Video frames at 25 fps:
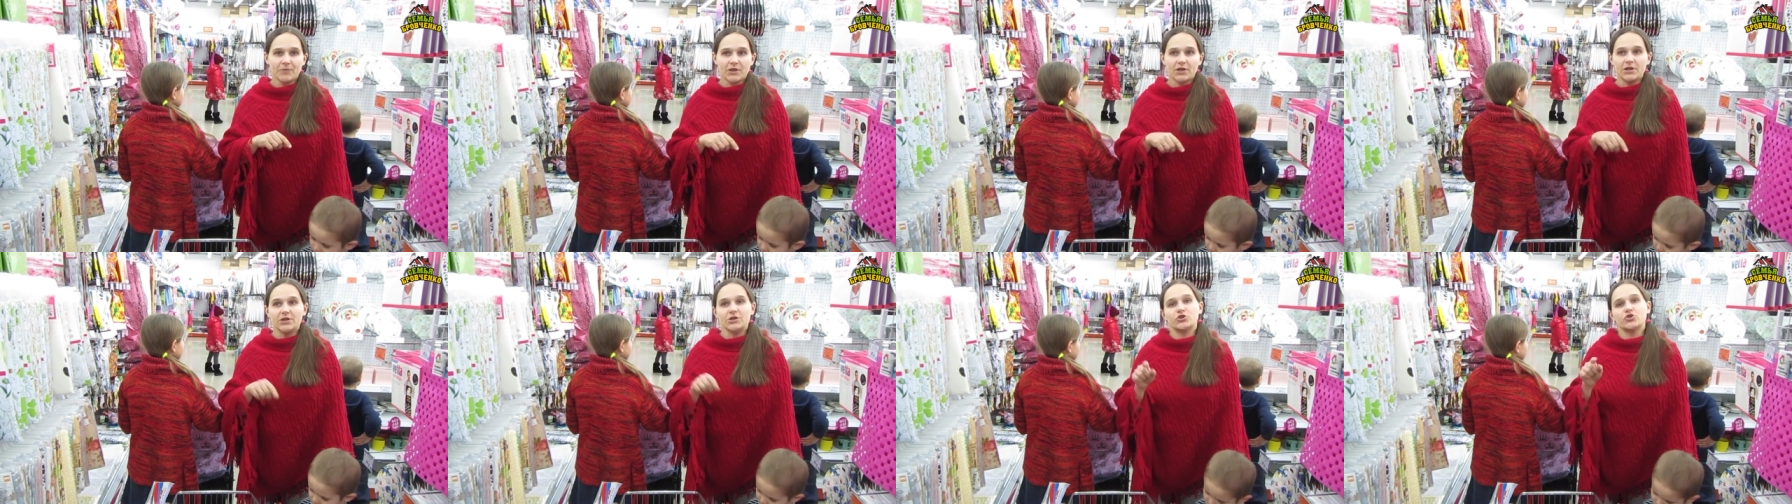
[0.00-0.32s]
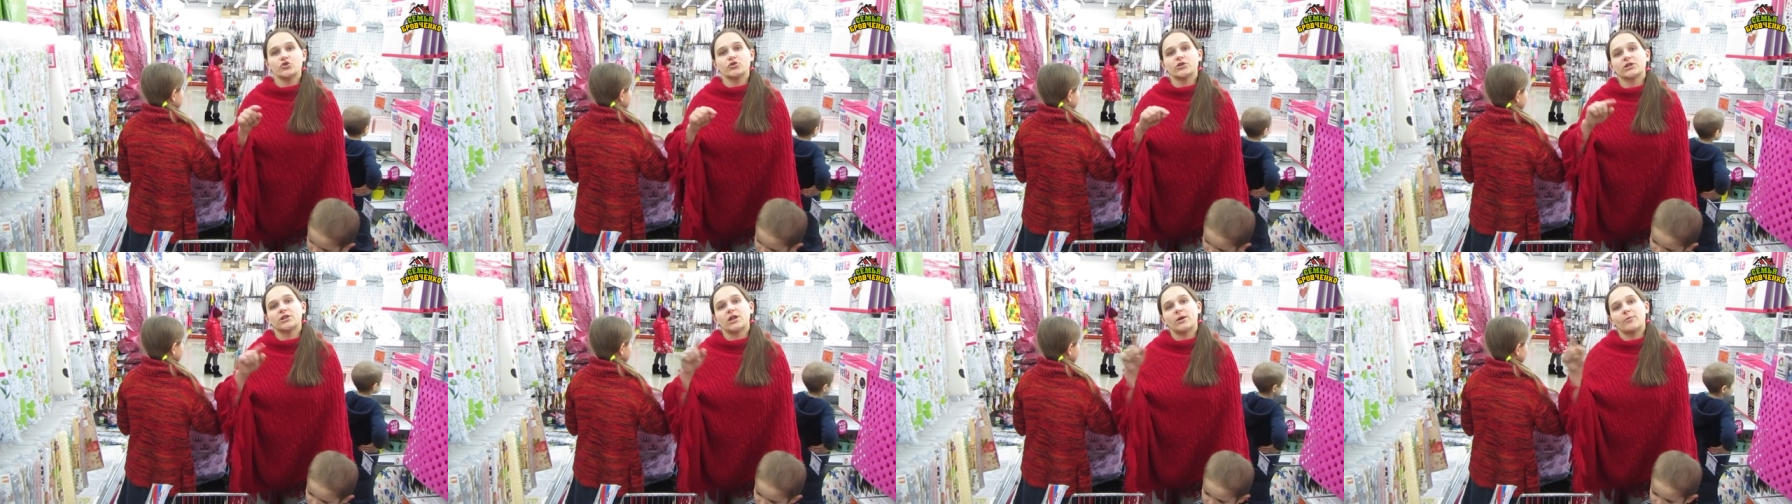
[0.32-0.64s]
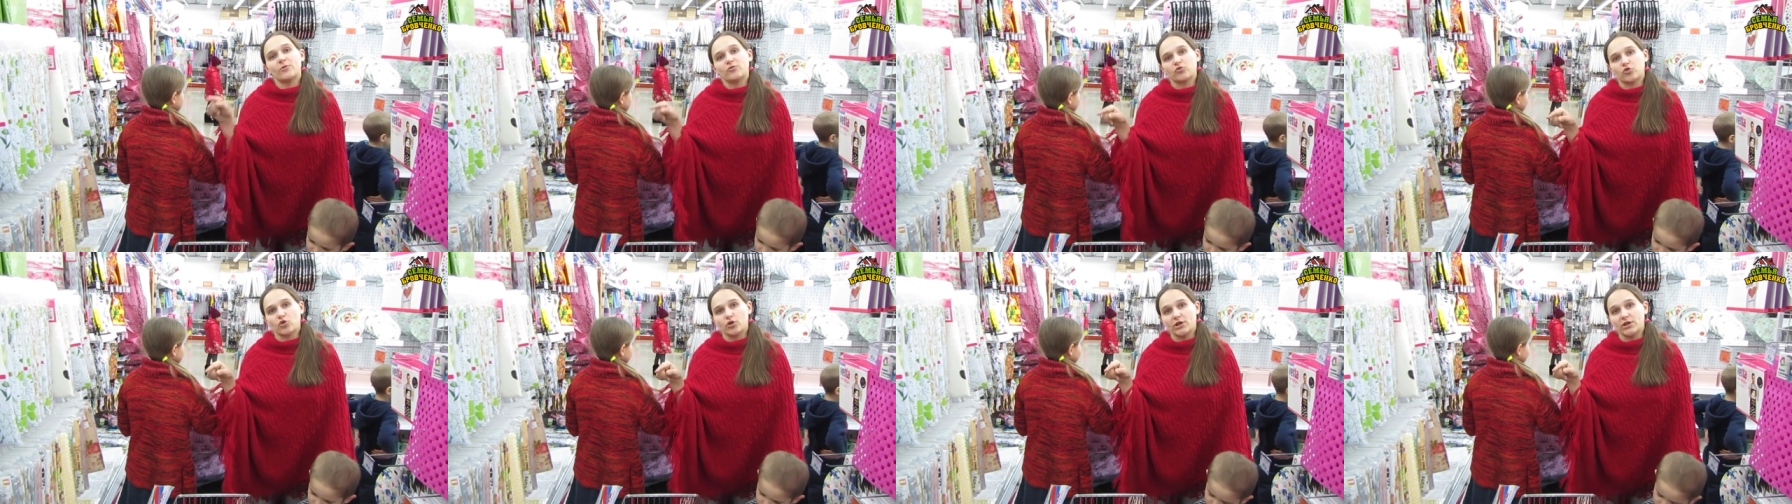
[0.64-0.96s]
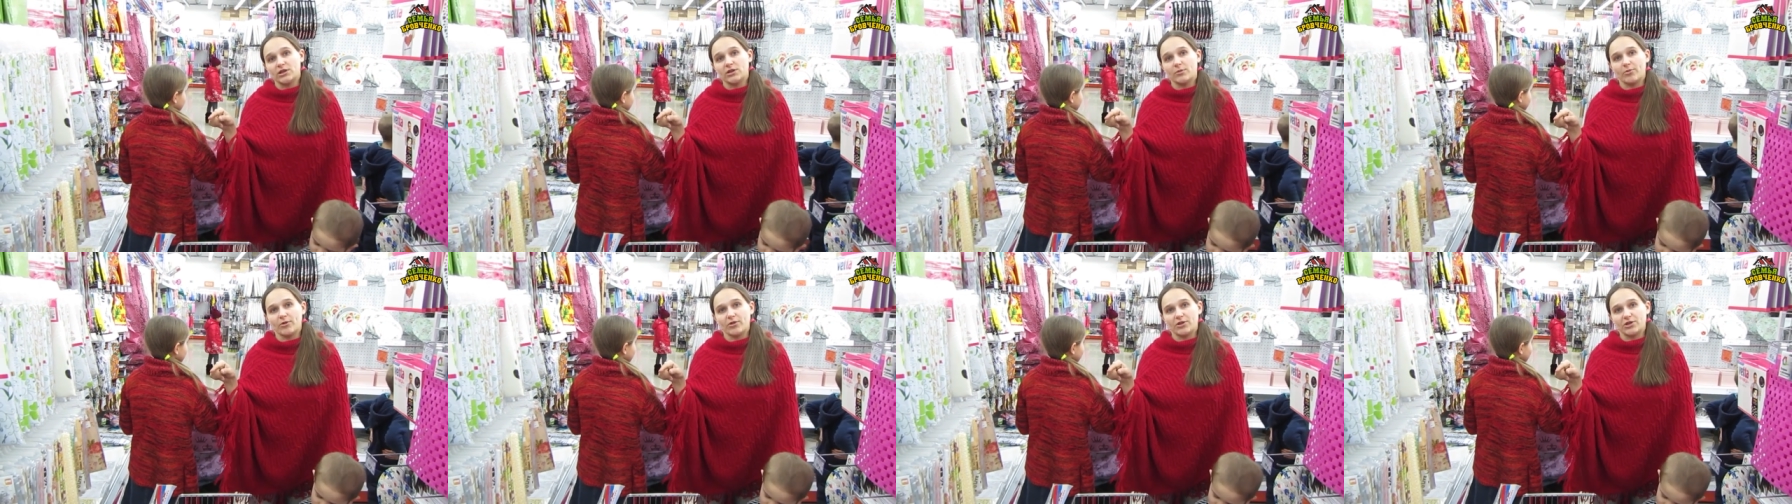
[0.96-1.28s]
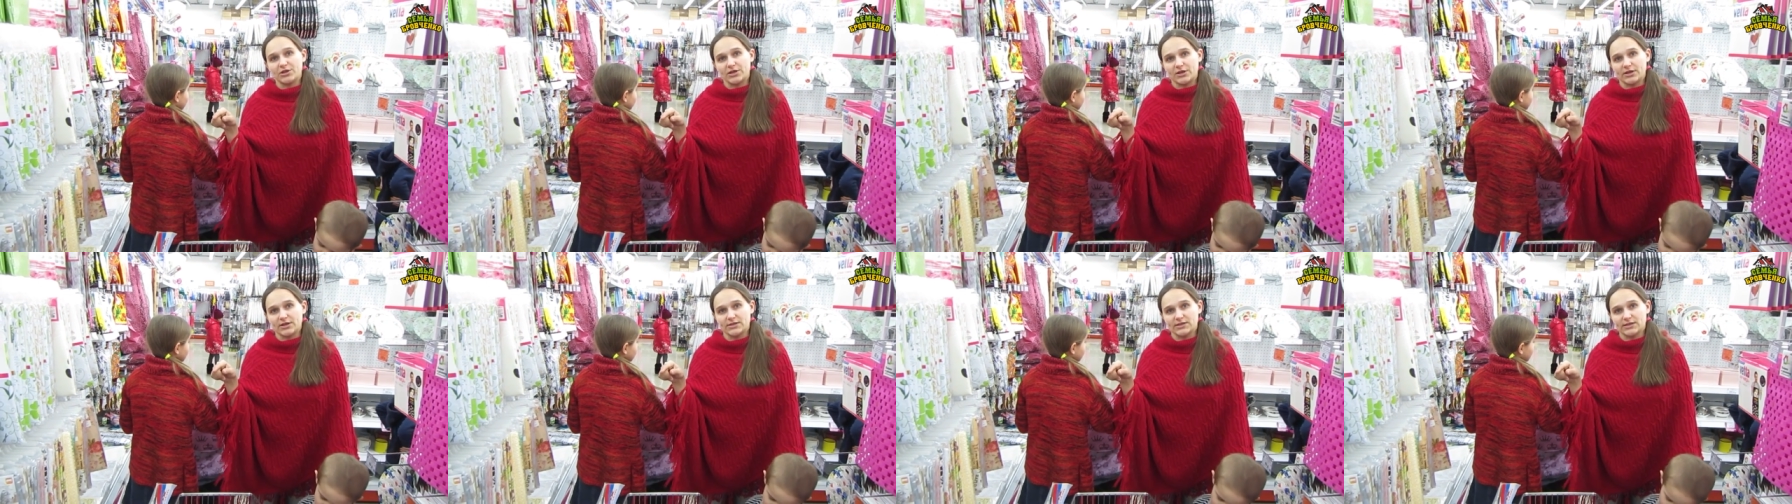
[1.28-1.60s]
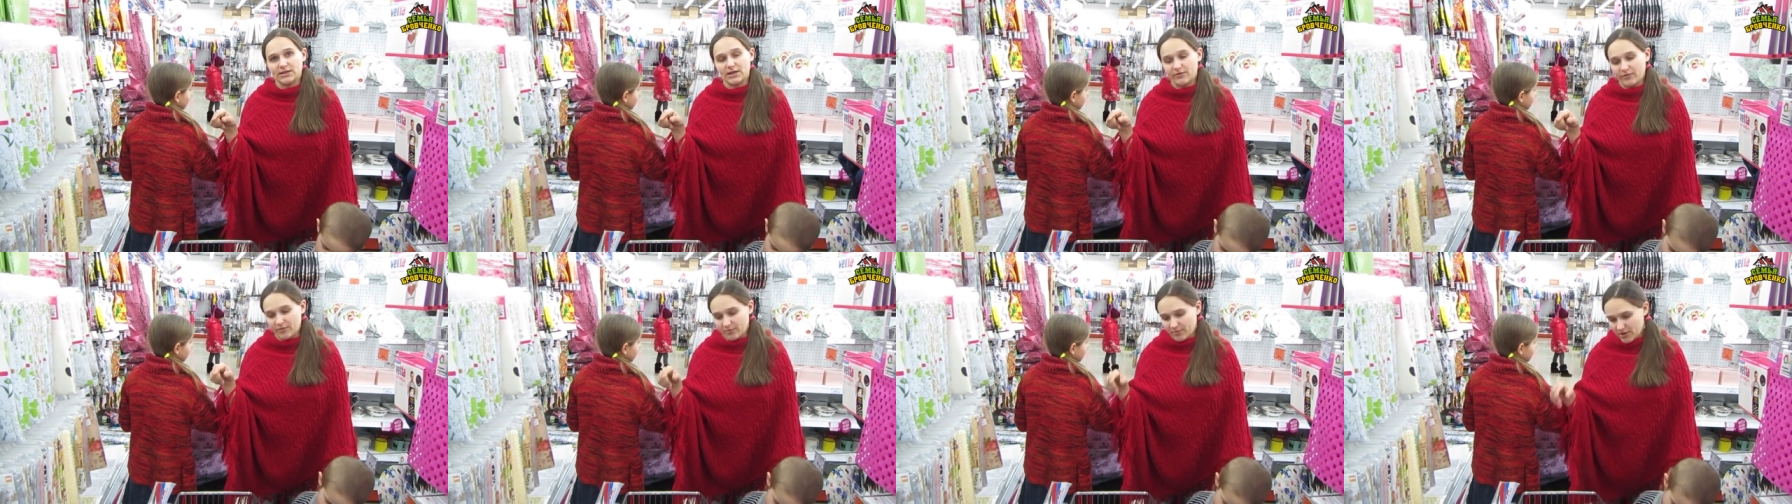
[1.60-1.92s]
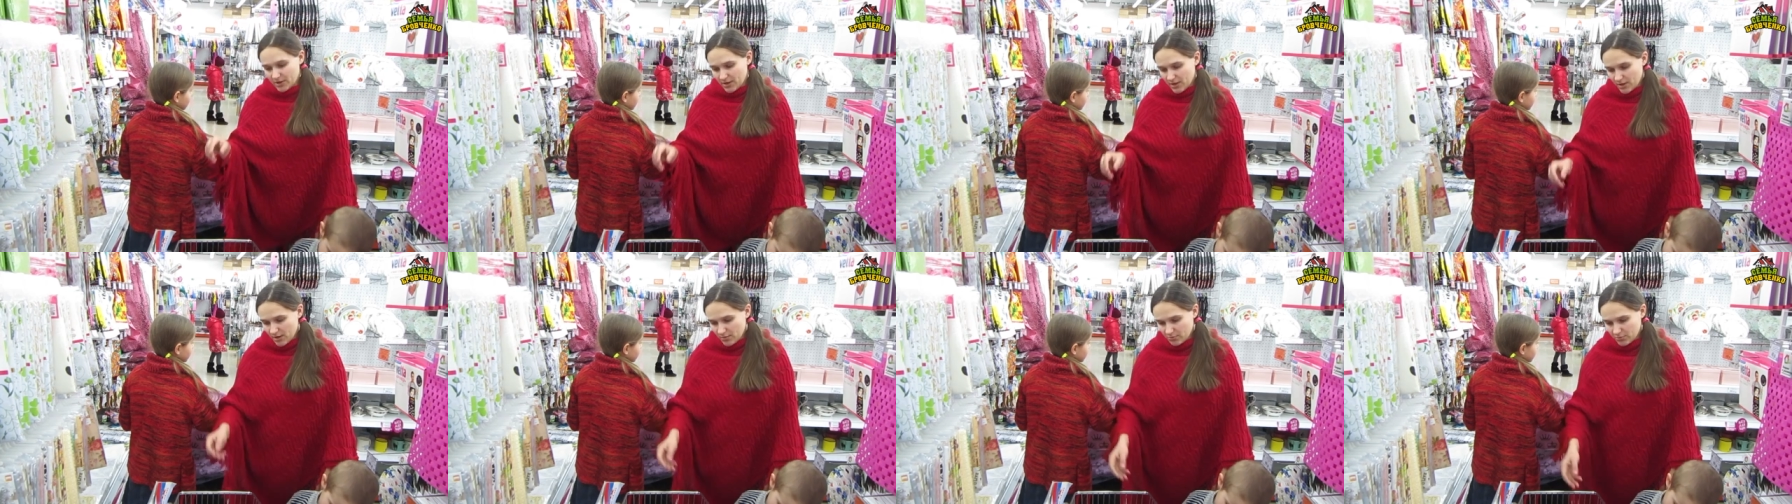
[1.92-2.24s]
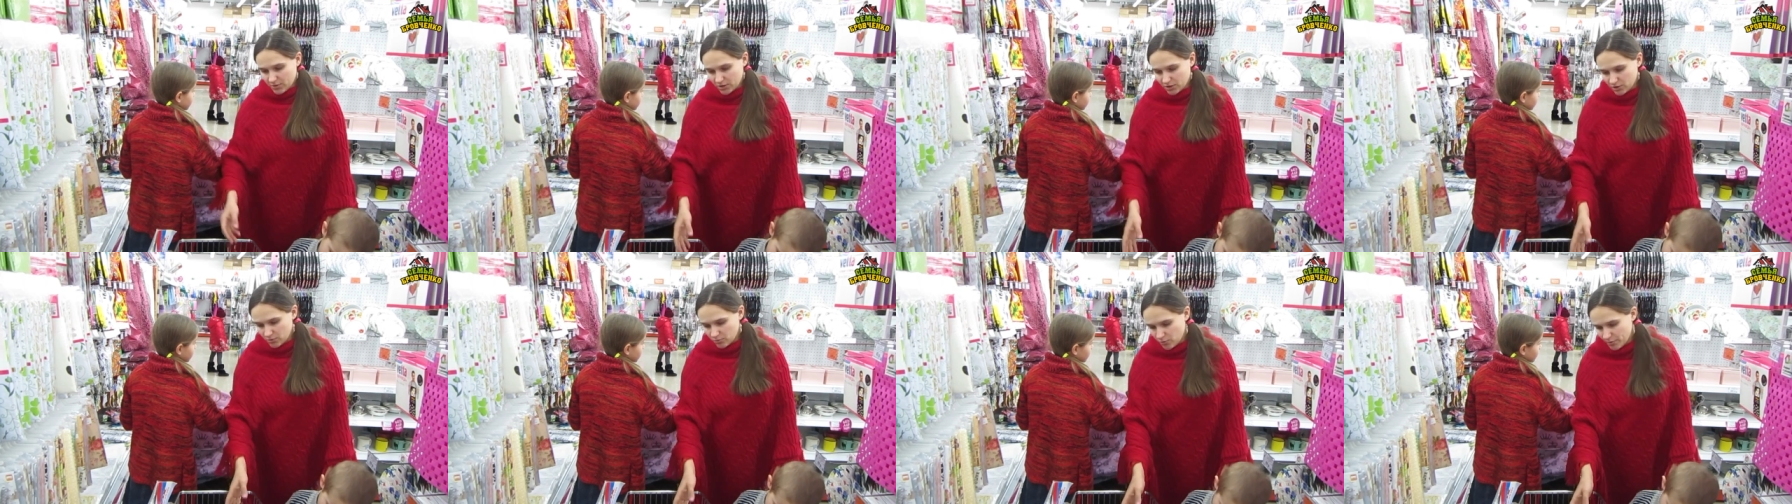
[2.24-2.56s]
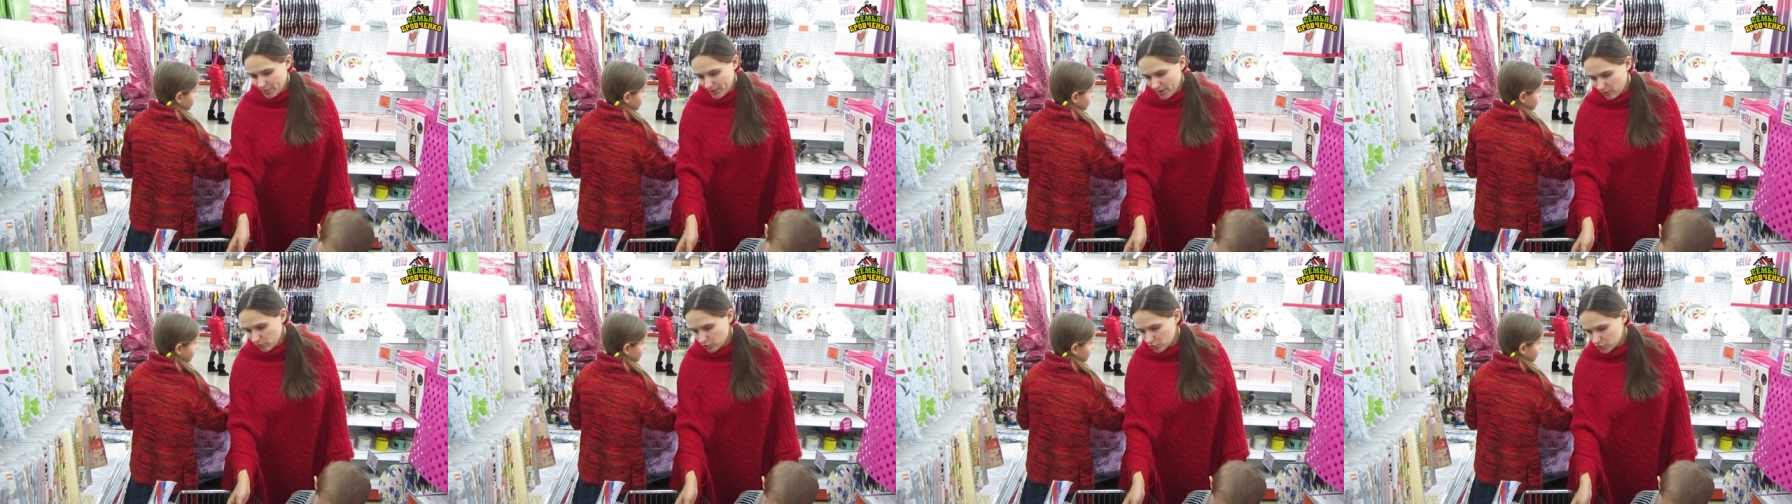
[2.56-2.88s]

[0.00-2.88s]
И еще иногда мы в туалет дополнительно ставим. Поэтому прям